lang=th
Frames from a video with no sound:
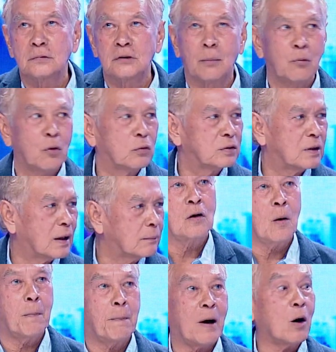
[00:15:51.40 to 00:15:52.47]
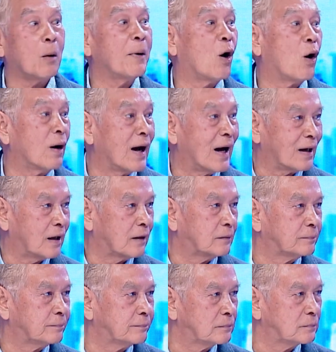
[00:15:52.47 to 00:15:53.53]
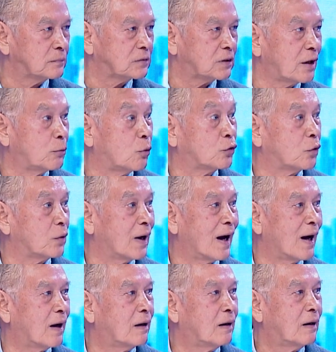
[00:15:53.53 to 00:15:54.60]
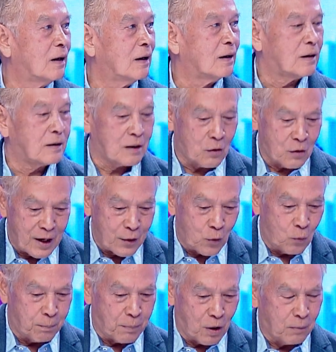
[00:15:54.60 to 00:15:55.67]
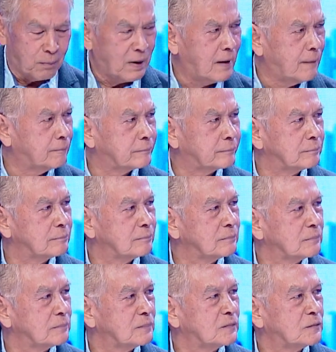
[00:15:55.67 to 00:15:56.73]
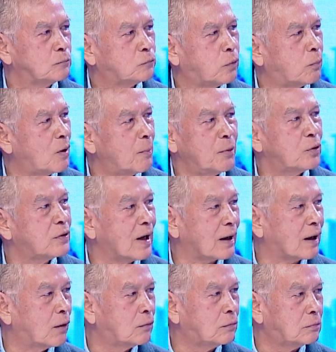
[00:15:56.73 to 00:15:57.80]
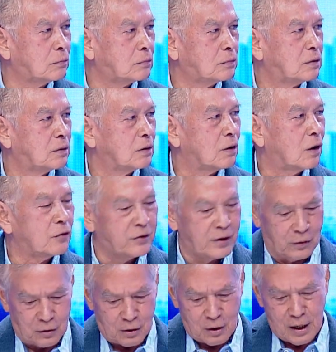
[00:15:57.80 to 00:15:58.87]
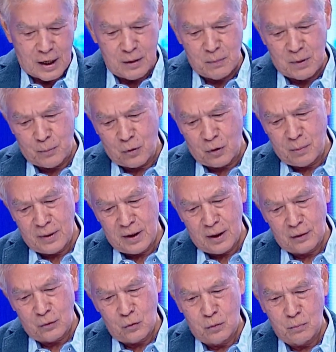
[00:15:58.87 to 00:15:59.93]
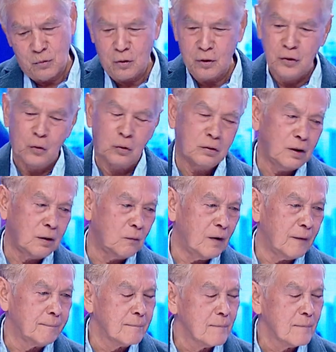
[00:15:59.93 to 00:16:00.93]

ดำรงศักดิ์ก็เขาก็ไปออกงานกับก้าหกจุดห้าเขาก็ให้คูปองมา ผมก็ไม่รู้จักเขาก็เซลเขาก็ให้มาผมก็มานั่งดู ผมก็โยนทิ้งไว้